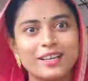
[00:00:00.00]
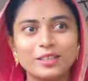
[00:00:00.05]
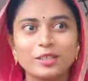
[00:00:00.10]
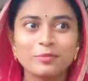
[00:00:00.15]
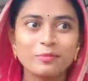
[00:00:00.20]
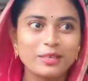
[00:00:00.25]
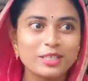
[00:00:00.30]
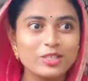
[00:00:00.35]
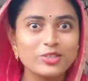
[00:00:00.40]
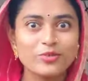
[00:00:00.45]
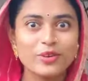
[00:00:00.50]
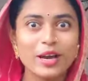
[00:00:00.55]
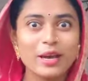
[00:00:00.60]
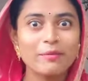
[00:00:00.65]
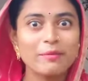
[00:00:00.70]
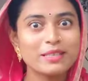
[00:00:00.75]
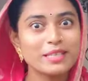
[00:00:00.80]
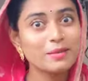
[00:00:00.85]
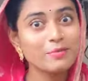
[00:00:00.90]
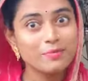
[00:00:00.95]
खाना तो बन चुका
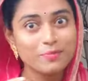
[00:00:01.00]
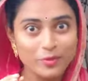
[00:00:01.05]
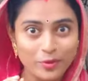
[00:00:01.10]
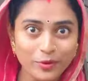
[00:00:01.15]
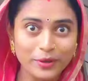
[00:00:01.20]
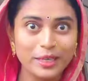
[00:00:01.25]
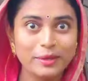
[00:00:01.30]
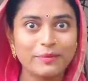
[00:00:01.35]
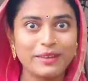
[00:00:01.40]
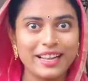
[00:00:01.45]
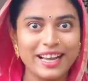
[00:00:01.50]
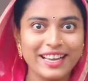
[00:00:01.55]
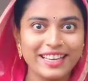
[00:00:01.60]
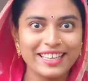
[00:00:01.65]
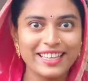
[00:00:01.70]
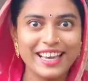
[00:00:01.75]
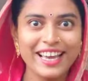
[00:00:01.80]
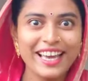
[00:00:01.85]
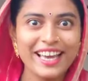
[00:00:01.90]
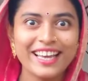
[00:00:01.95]
है बस अब रोटी
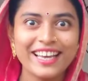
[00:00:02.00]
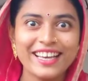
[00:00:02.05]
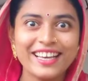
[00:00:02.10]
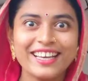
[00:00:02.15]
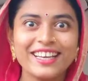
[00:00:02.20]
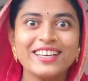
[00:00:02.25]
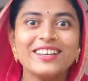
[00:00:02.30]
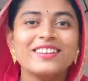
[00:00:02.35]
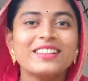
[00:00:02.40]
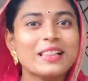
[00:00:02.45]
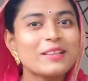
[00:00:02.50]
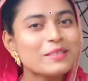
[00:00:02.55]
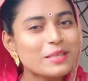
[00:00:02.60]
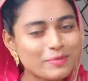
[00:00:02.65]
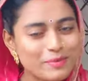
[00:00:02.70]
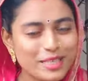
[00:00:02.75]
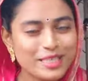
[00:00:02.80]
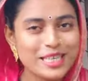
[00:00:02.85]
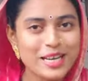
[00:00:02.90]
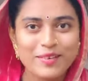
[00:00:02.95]
बनानी है मतलब
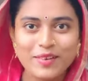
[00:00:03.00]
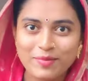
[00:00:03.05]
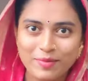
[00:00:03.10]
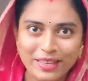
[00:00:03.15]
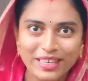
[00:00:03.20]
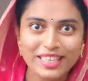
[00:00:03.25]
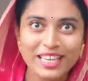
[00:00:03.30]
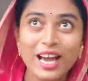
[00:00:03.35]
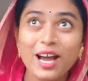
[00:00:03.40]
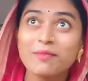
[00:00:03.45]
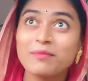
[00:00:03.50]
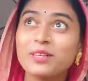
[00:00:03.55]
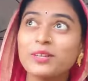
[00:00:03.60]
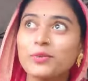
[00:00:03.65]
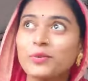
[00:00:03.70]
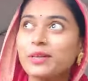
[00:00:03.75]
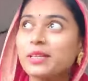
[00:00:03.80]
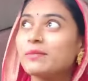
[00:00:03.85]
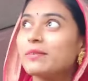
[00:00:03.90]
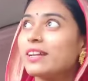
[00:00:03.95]
सब्जी चावल बन के
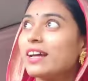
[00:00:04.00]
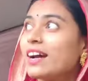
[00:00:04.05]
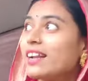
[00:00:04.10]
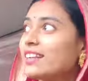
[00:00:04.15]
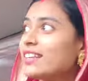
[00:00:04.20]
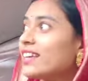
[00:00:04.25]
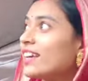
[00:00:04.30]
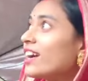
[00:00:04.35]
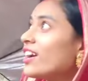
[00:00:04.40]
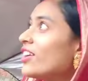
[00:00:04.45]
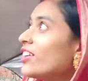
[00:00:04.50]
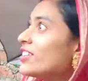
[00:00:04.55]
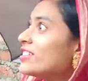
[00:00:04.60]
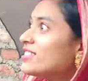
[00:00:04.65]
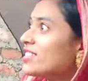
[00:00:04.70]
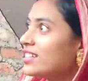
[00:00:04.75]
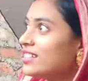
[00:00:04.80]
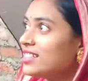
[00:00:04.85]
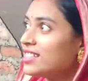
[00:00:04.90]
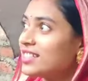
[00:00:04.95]
आपने रोटी बनानी है
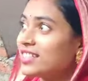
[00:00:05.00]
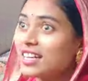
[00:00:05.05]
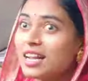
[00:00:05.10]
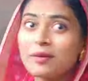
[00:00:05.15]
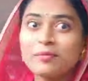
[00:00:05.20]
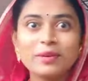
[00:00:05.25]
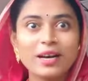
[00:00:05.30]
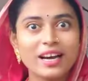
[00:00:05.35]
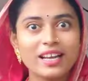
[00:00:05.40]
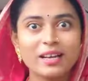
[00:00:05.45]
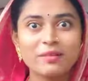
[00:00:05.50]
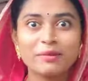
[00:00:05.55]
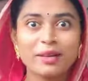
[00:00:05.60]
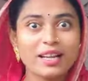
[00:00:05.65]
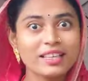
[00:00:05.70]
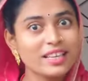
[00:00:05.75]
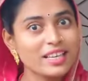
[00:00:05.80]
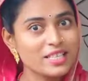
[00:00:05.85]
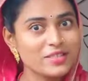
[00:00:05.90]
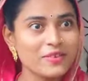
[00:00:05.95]
और जल्दी जल्दी ना हम खाना
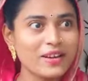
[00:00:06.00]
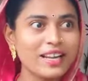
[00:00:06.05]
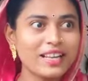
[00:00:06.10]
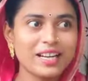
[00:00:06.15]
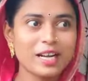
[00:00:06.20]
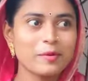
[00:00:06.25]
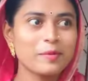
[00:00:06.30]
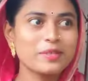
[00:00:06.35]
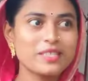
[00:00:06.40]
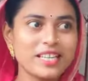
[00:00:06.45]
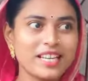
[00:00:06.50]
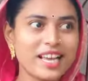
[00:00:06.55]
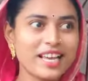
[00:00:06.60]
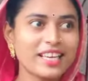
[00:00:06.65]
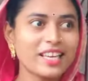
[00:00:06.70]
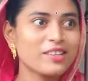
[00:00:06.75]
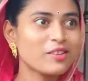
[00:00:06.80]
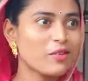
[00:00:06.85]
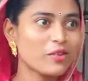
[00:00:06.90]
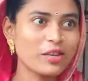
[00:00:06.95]
बना के इस वाले घर पे चले
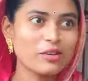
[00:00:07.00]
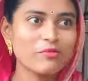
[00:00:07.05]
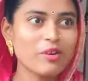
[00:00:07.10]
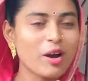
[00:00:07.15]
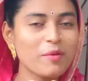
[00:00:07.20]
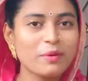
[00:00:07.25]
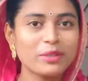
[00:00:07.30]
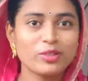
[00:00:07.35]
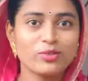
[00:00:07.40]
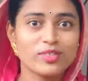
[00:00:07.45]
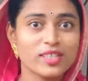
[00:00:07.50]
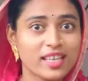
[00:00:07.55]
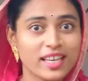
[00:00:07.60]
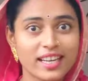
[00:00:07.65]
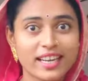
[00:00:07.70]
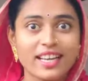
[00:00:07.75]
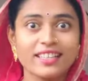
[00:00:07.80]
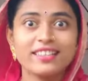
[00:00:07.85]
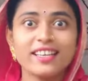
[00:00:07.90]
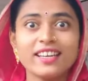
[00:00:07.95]
आएंगे क्योंकि वहाँ पे तो
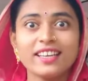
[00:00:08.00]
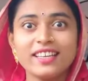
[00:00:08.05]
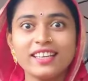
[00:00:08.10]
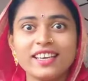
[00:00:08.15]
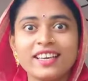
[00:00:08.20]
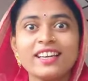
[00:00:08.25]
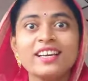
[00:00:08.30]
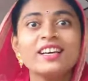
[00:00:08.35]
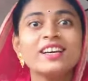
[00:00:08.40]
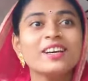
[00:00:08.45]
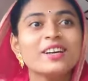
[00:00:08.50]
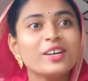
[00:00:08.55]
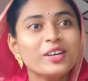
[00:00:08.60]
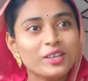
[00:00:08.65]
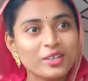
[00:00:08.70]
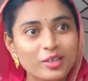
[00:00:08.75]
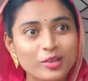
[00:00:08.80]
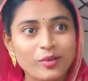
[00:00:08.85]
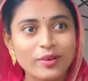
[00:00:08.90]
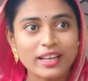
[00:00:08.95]
जगह रहता नहीं
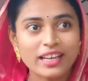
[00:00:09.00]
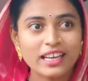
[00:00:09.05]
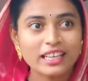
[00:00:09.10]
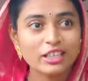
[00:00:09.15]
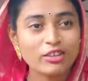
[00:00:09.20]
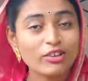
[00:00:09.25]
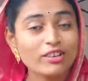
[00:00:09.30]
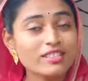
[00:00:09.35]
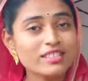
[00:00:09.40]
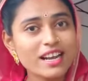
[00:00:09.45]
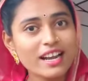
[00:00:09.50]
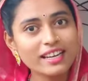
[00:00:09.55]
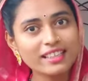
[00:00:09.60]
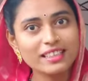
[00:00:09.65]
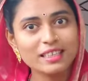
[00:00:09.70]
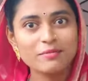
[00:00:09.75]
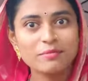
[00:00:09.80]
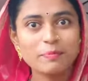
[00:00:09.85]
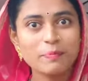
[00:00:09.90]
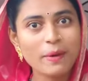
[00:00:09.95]
है रुकने का क्योंकि
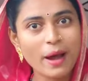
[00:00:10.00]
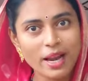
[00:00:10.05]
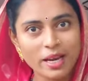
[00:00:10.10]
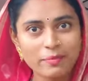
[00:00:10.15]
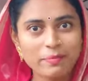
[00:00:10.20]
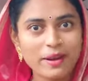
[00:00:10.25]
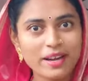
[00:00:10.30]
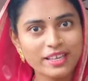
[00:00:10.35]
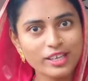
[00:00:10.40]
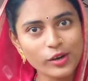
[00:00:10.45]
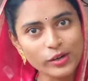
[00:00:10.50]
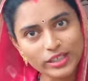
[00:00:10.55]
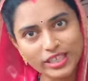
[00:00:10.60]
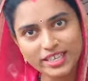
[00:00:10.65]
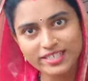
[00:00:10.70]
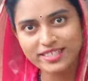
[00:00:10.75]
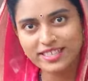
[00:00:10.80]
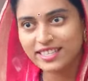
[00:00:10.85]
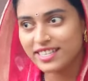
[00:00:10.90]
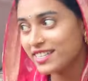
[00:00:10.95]
सारे तरफ पानी पानी और
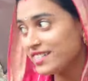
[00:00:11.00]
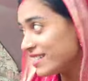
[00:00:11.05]
कीचड़